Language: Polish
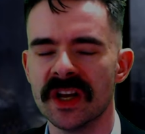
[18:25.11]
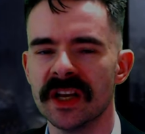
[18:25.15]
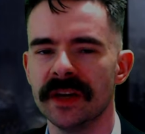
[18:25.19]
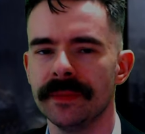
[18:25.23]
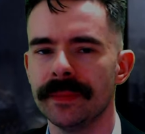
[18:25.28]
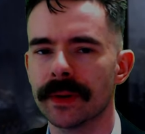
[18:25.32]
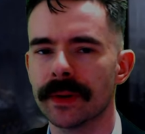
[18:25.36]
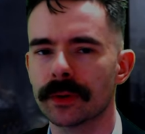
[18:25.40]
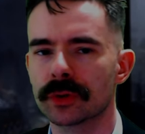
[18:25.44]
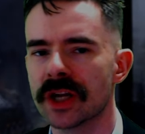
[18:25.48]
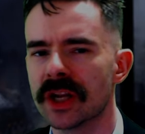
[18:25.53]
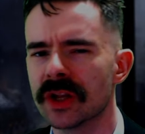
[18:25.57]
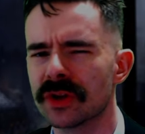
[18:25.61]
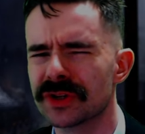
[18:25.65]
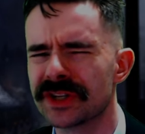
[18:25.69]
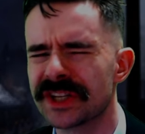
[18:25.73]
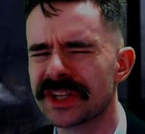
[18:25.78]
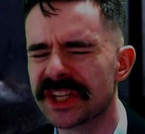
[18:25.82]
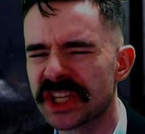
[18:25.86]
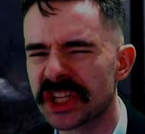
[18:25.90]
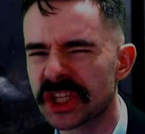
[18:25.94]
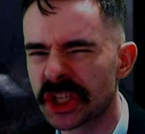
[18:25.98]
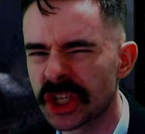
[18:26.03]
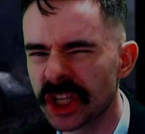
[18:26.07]
Miał przyjemność
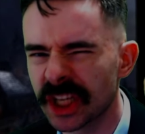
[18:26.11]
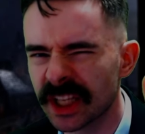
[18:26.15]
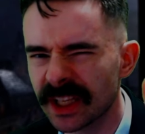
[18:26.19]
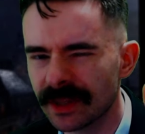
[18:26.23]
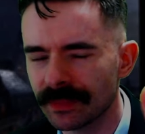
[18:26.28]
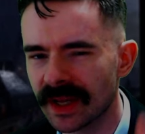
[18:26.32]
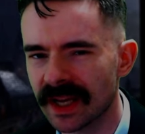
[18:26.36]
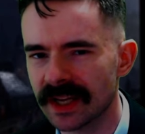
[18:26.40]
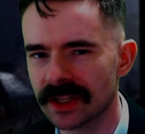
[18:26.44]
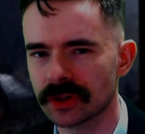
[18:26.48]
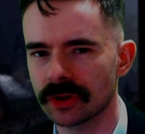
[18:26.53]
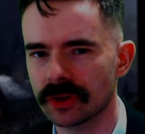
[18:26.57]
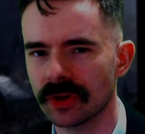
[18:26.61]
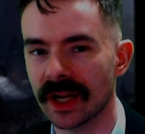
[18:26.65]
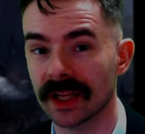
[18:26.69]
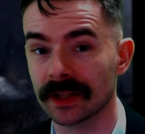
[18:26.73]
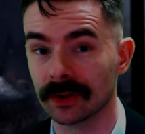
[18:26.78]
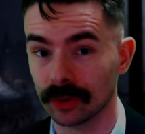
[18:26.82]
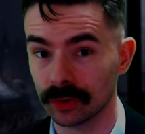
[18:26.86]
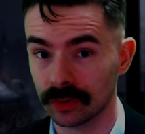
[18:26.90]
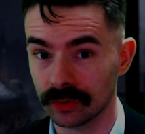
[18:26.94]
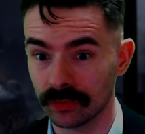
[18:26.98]
z 17-latką.